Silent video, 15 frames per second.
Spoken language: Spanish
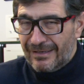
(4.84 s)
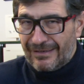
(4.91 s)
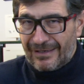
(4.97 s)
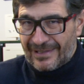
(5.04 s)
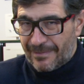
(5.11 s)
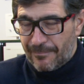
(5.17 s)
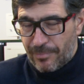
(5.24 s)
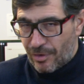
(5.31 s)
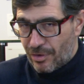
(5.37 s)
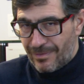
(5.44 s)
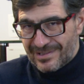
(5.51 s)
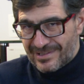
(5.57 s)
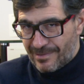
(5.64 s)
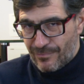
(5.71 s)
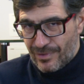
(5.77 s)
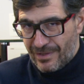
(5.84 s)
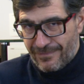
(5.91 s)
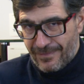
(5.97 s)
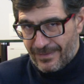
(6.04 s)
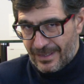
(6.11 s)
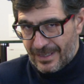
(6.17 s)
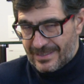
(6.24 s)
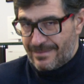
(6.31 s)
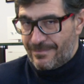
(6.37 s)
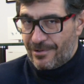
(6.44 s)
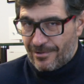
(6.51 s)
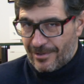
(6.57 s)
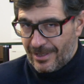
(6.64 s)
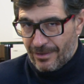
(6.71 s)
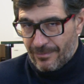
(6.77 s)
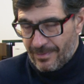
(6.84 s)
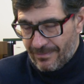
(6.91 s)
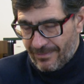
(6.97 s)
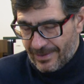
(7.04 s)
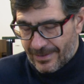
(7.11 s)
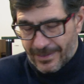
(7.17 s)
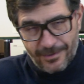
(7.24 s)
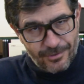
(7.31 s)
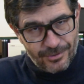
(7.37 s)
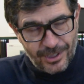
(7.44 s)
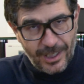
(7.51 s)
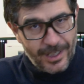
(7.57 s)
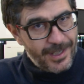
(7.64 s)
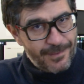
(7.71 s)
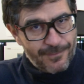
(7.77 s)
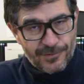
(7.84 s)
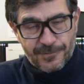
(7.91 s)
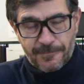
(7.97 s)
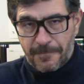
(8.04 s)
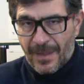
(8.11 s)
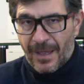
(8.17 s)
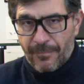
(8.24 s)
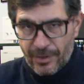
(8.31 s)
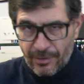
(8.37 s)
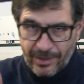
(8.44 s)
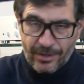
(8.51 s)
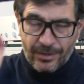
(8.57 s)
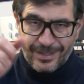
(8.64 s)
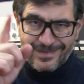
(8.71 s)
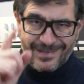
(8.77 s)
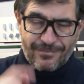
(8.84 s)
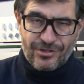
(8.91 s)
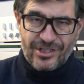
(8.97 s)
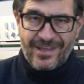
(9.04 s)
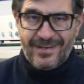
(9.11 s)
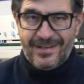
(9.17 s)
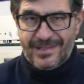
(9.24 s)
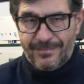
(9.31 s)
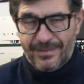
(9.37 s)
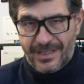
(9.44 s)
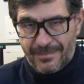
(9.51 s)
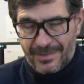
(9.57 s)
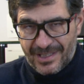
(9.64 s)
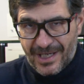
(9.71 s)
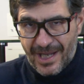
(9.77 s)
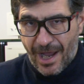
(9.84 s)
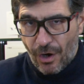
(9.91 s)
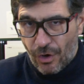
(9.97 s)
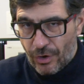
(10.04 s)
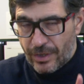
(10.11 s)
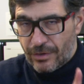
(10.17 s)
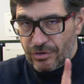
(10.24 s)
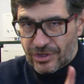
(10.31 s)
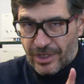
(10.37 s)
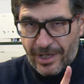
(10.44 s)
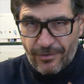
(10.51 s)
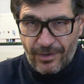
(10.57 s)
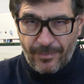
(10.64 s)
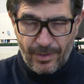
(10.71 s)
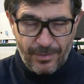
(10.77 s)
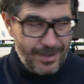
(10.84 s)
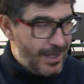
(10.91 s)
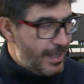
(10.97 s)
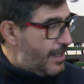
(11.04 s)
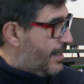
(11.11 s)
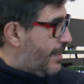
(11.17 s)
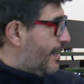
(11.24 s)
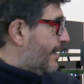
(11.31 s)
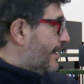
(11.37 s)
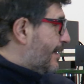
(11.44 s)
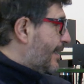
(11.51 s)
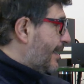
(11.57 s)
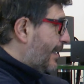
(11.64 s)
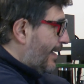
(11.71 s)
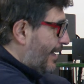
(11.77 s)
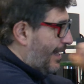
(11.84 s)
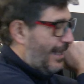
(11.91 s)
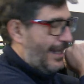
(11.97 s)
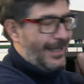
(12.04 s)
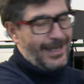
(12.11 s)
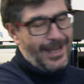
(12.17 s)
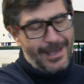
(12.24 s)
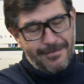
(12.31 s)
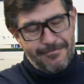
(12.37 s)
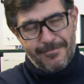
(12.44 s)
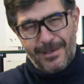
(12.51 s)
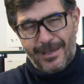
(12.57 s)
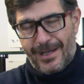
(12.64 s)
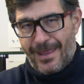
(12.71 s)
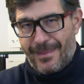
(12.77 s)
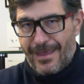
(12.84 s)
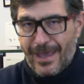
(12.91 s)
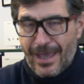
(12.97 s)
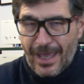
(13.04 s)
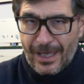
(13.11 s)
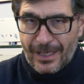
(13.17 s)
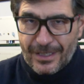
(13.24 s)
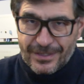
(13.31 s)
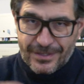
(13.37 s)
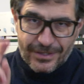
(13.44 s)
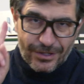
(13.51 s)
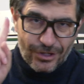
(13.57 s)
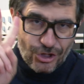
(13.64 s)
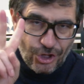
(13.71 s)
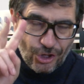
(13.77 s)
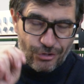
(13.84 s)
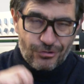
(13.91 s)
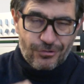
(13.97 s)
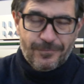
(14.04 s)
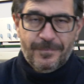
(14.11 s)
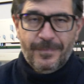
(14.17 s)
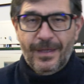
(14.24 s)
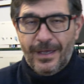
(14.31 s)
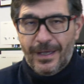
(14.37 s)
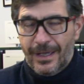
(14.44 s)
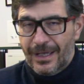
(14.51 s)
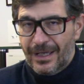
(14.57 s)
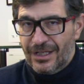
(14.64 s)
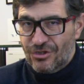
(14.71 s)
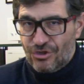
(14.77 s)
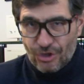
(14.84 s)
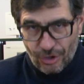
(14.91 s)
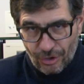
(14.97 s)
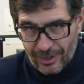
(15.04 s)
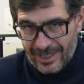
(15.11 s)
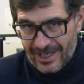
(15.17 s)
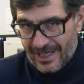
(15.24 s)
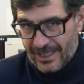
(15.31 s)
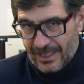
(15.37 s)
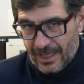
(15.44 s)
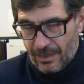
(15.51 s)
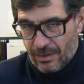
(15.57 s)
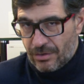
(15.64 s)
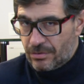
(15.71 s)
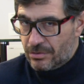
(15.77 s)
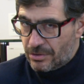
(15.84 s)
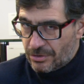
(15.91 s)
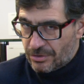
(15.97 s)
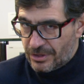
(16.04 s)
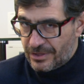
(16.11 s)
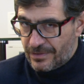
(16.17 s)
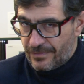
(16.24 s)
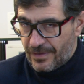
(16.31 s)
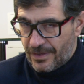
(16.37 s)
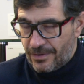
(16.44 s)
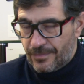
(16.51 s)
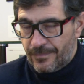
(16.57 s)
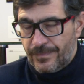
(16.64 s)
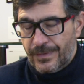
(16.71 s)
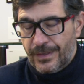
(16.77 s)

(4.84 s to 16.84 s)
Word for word: que tampoco va a ser muy difícil que sea mejor que el 2020, no nos engañemos. Pero bueno, entremos ya directamente en materia. Hoy os traigo la prueba del Nine Naim X 2 Yo no quería quererlo, si os soy sincero.